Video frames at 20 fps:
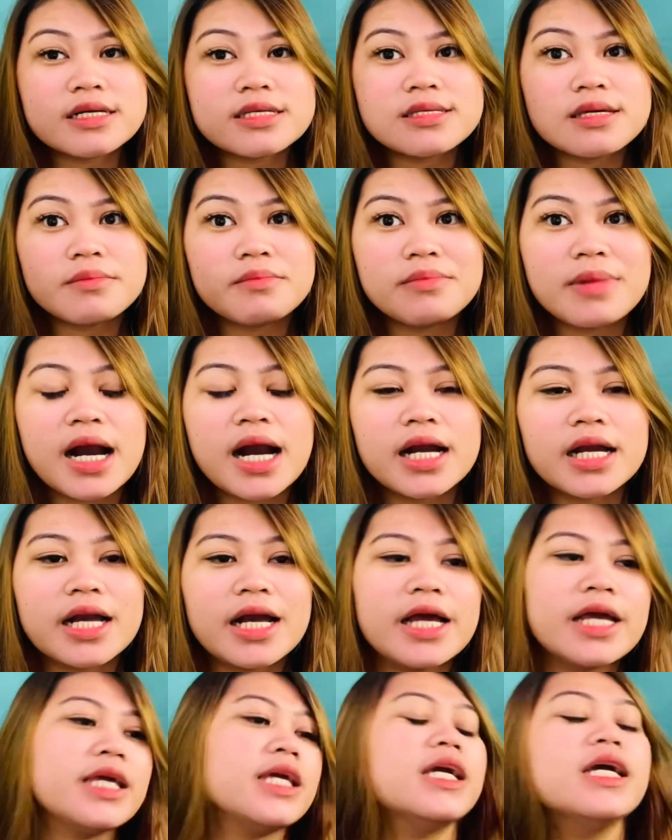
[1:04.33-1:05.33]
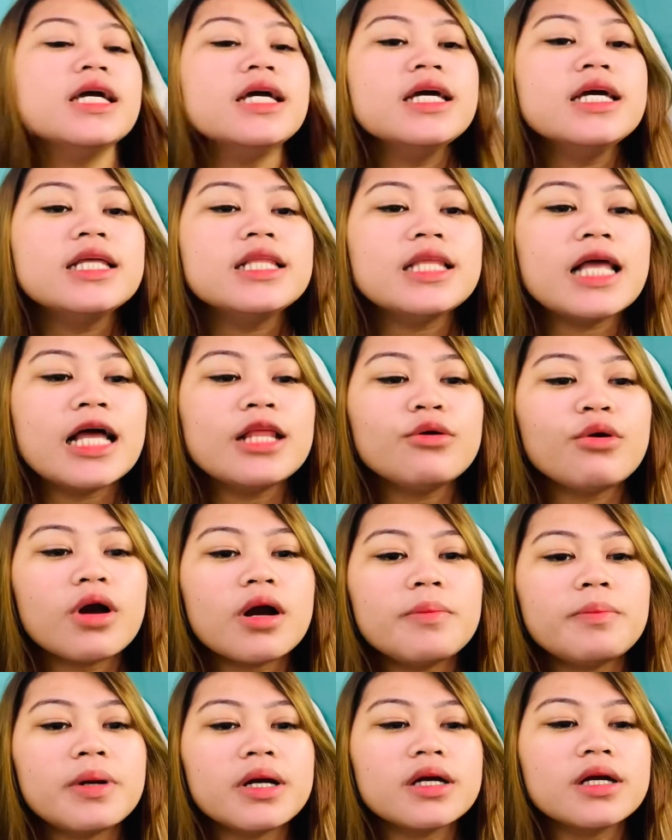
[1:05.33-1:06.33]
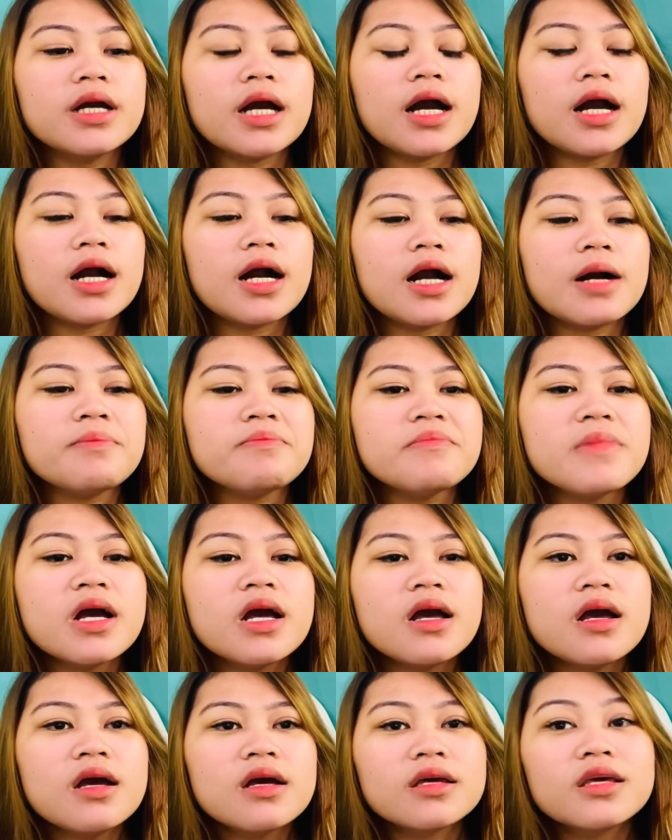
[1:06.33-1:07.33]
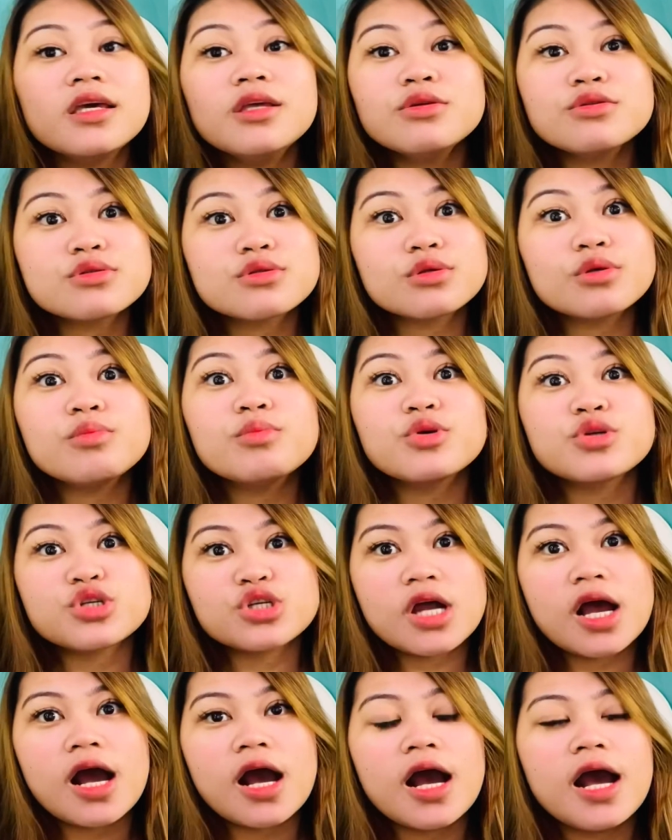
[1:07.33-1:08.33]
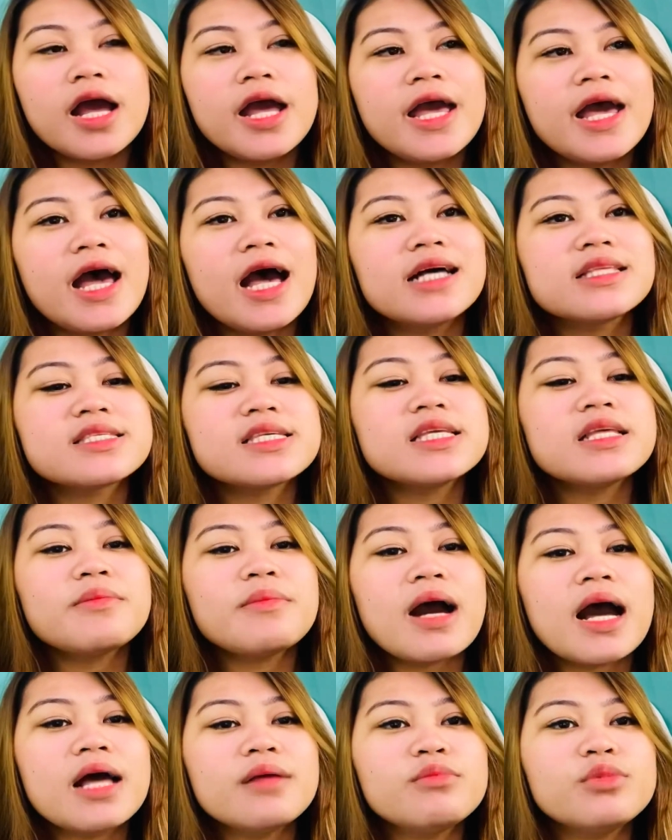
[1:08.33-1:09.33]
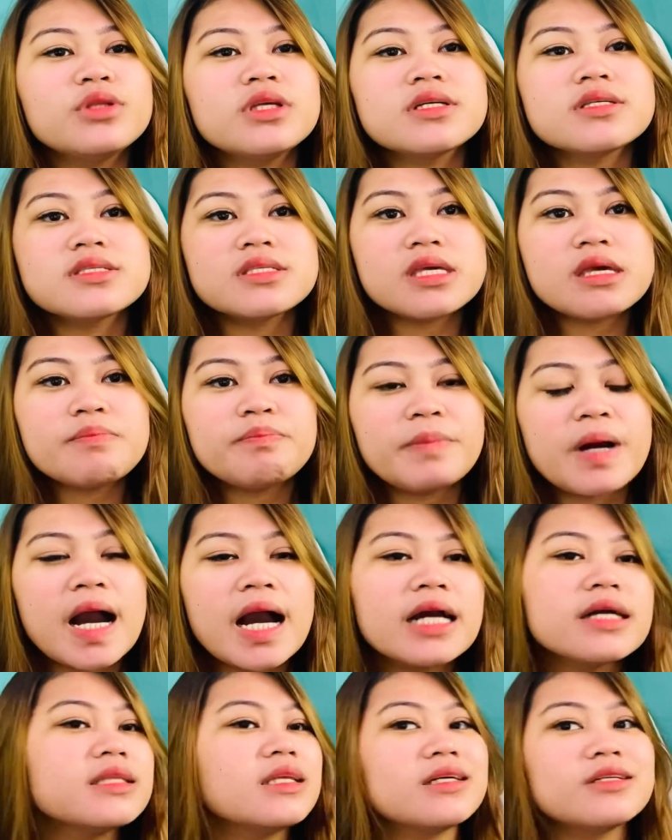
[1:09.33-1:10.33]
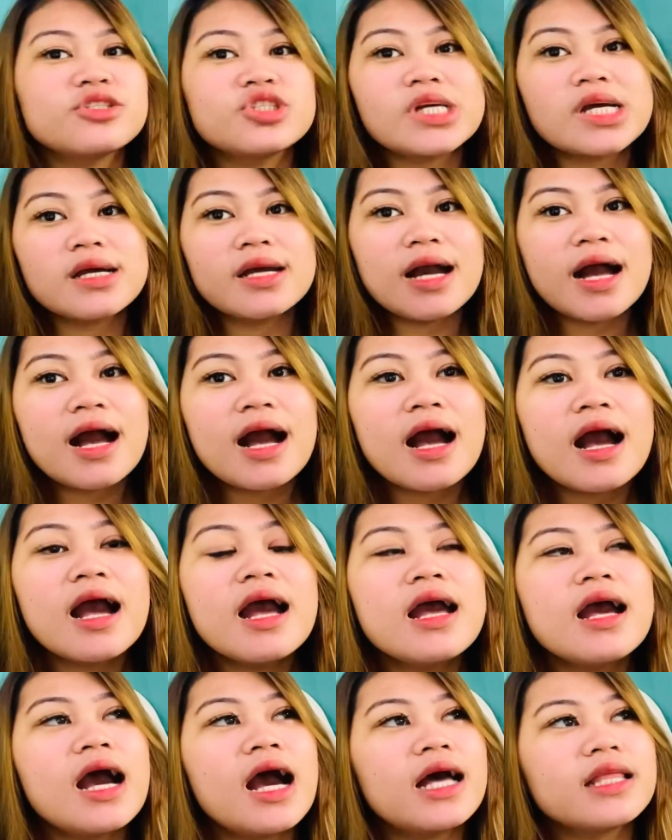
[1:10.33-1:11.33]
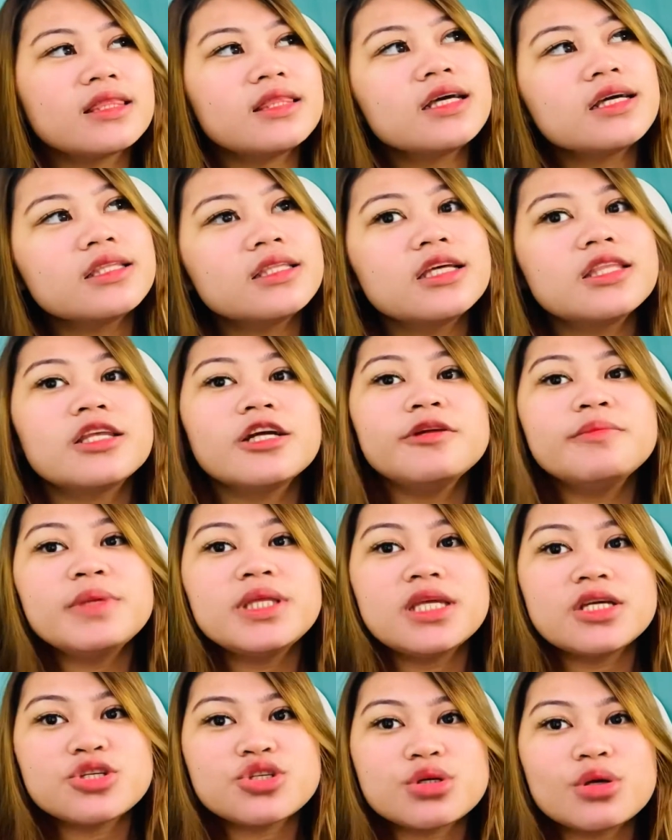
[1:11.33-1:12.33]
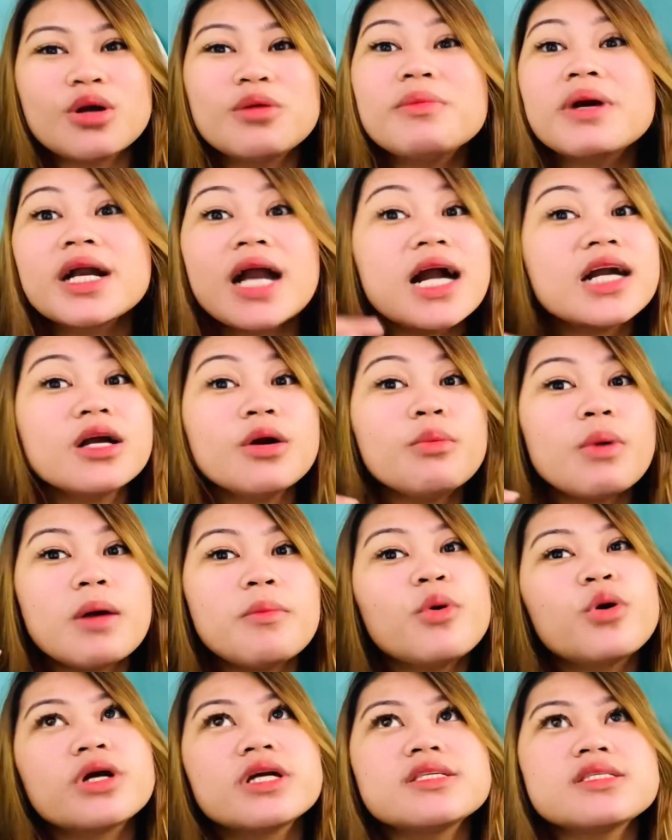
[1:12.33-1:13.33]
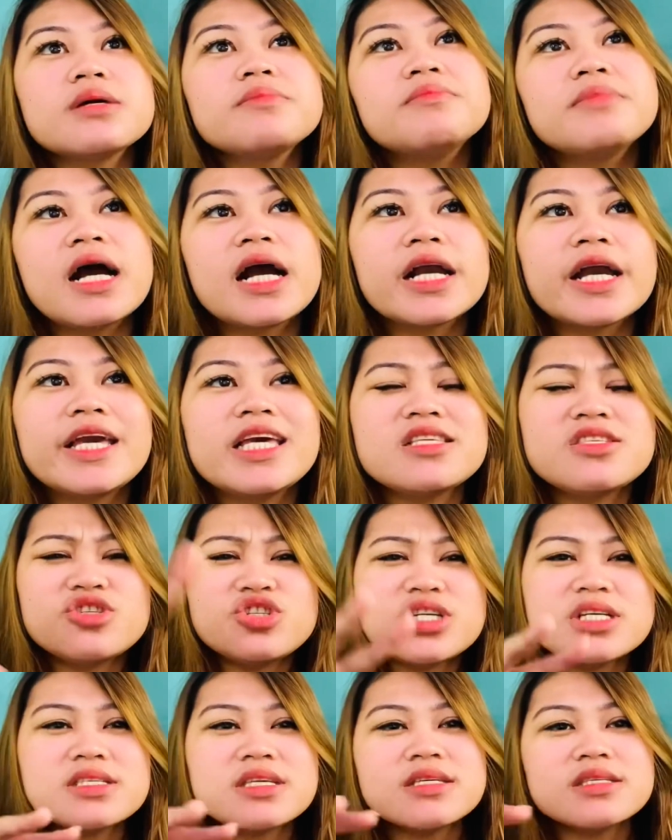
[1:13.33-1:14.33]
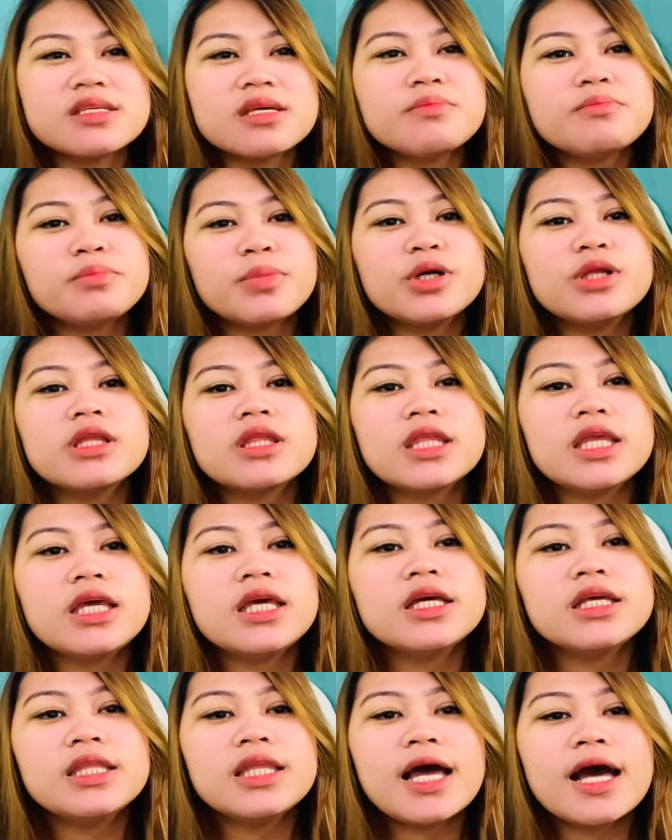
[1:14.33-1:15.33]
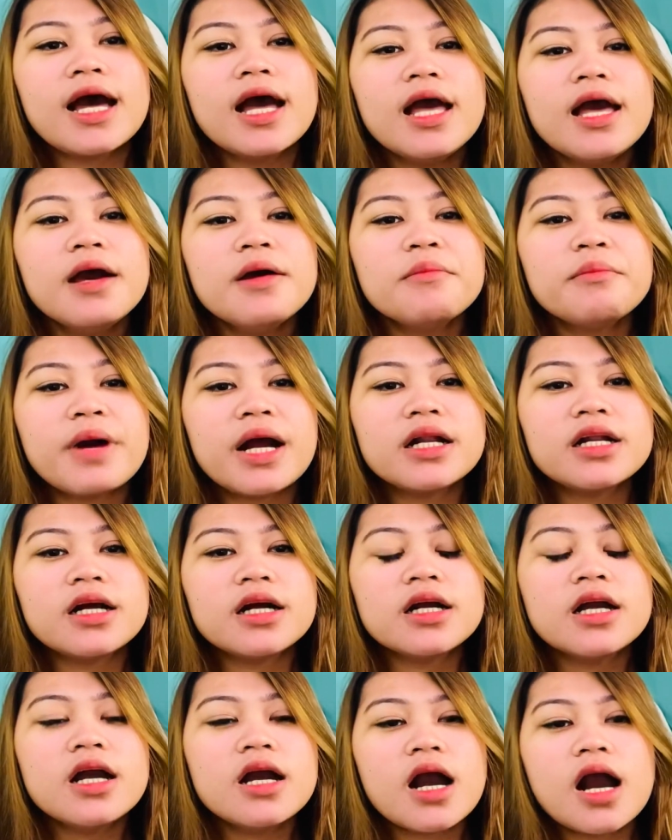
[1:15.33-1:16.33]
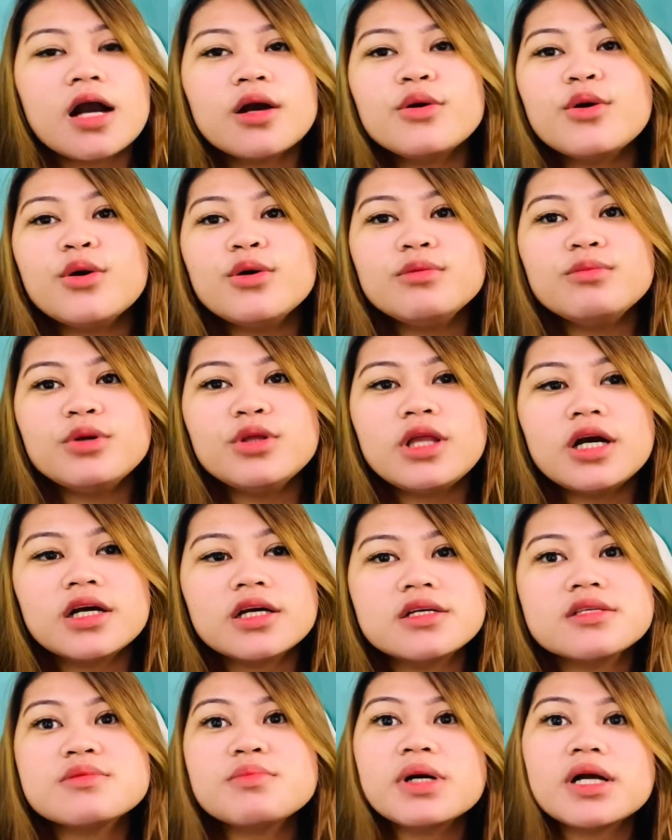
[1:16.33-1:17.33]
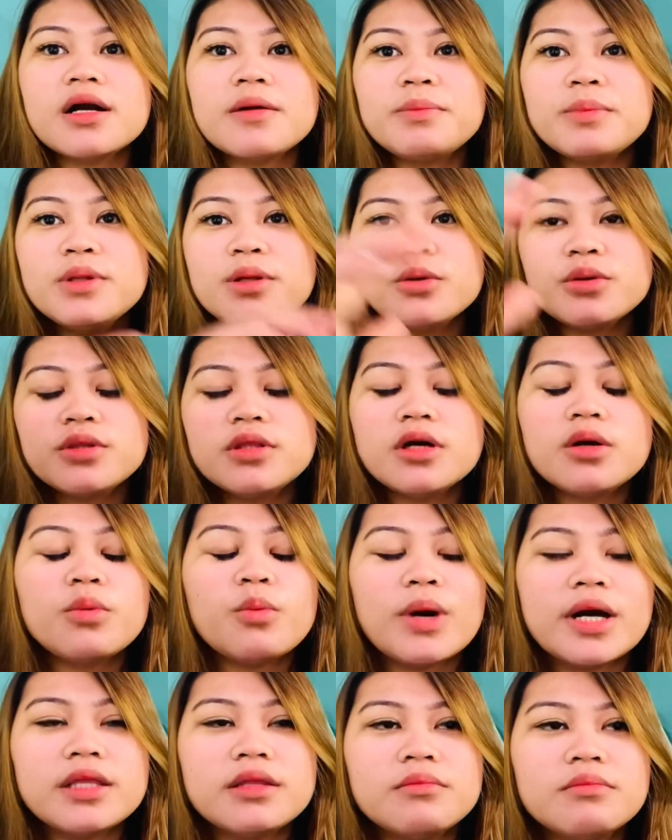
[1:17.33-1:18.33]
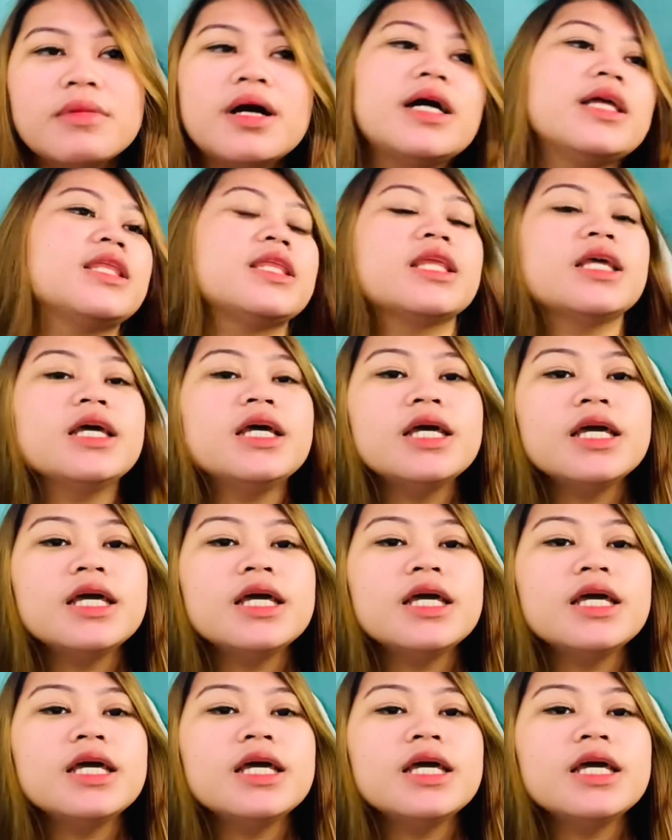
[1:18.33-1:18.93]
isang bagay, lalo kapag um, ginusto mo siya at sinamahan mo ng sipag, ng tiyaga, at ng determinasyon, magagawa mo ang isang bagay. It's just a simple thing na parang ang goal mo lang is mag-upload ng one month.